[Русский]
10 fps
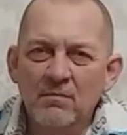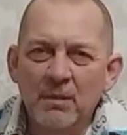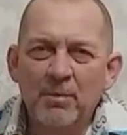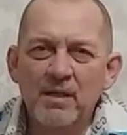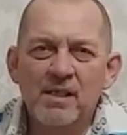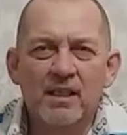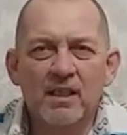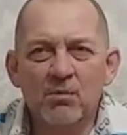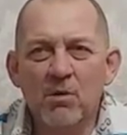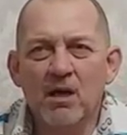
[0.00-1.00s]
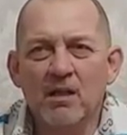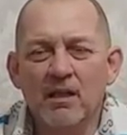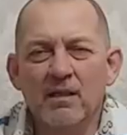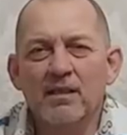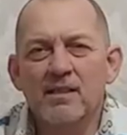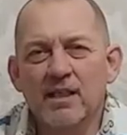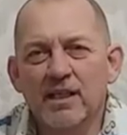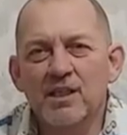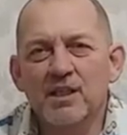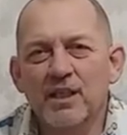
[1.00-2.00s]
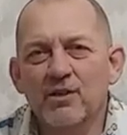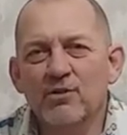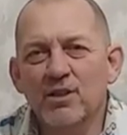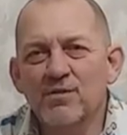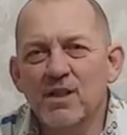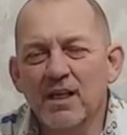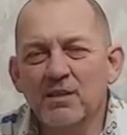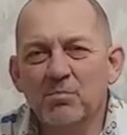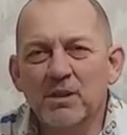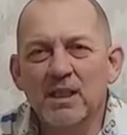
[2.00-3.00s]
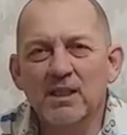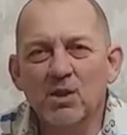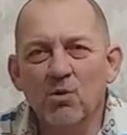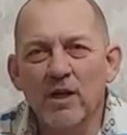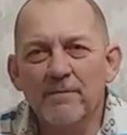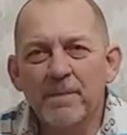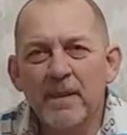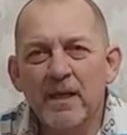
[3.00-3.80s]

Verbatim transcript: на пасеке немало, если, конечно, ее не взять под контроль.